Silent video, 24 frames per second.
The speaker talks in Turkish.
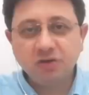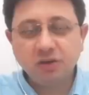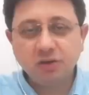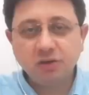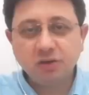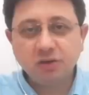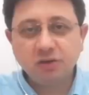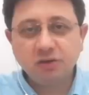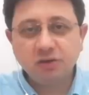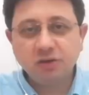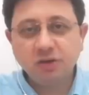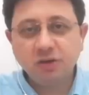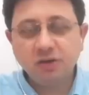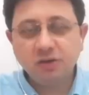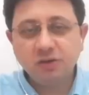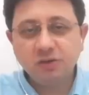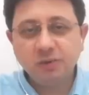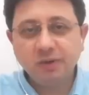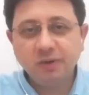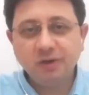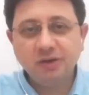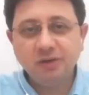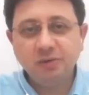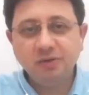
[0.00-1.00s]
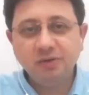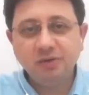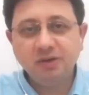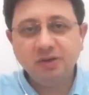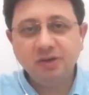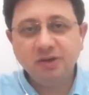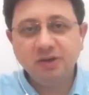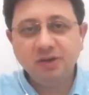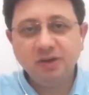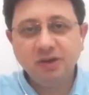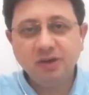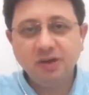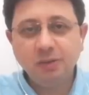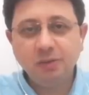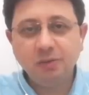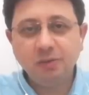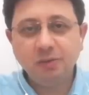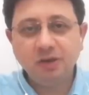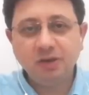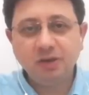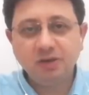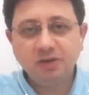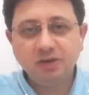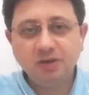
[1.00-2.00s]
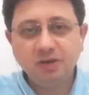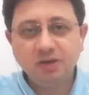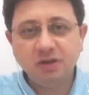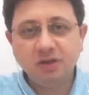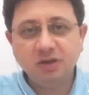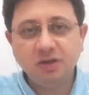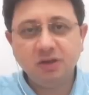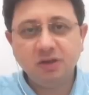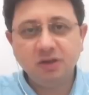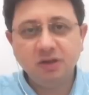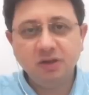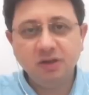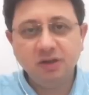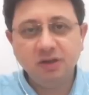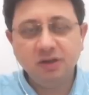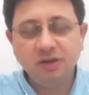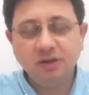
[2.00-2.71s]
e, başkanı Sayın İsmail Demir'in dediği gibi e, işte